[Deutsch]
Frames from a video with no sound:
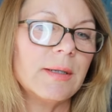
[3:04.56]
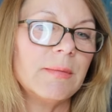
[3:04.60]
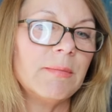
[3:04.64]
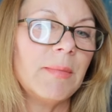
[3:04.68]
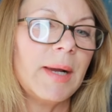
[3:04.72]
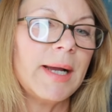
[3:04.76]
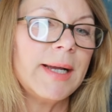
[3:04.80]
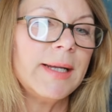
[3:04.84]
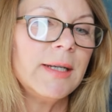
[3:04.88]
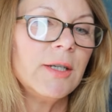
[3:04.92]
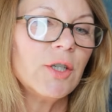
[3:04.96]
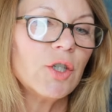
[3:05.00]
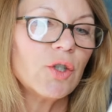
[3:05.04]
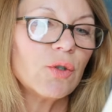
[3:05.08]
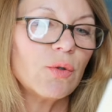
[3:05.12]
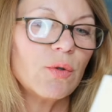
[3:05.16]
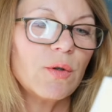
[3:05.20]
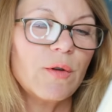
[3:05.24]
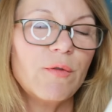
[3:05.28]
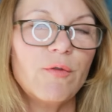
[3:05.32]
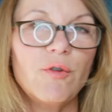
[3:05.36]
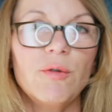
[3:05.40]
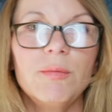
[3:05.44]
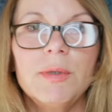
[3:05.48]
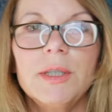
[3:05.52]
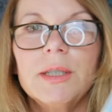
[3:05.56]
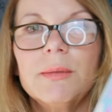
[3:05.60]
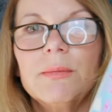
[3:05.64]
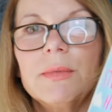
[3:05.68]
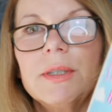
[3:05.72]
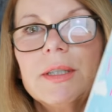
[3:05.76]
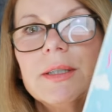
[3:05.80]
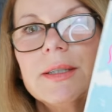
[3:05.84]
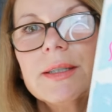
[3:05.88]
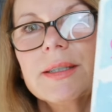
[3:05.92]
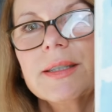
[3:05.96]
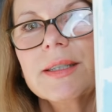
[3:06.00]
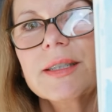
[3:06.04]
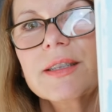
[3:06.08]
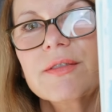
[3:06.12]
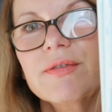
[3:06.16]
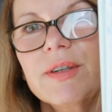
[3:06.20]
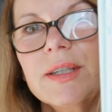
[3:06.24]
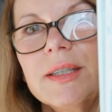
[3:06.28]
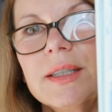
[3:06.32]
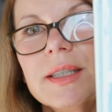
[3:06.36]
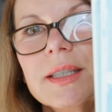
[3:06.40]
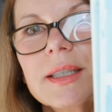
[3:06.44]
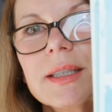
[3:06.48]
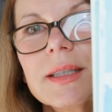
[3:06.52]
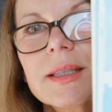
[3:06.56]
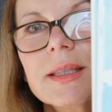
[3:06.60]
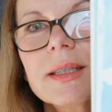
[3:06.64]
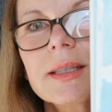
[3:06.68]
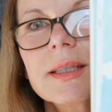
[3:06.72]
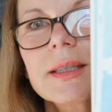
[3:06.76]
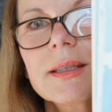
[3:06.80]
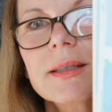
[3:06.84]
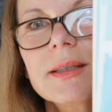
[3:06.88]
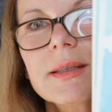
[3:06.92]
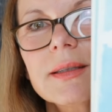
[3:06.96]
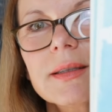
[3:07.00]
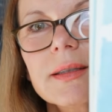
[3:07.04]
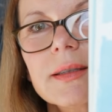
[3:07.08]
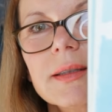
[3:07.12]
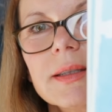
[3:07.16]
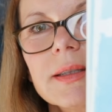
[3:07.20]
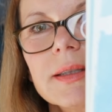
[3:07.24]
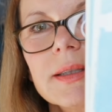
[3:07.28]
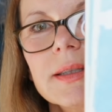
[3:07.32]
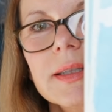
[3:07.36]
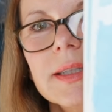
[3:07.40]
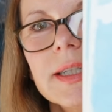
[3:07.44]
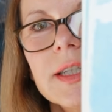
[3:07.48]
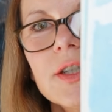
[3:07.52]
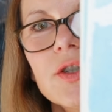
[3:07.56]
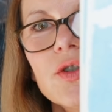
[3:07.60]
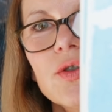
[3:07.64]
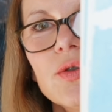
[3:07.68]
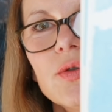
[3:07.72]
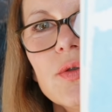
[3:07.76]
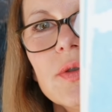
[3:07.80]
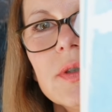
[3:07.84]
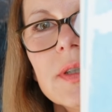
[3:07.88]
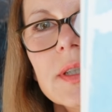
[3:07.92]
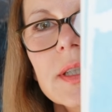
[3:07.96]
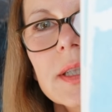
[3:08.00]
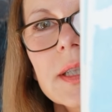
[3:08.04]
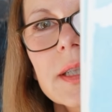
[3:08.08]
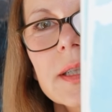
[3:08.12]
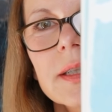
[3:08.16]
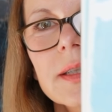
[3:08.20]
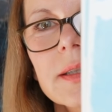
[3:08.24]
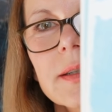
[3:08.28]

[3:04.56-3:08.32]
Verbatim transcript: Mein Stück vom Himmel. Das fand ich, das ist ein sehr schönes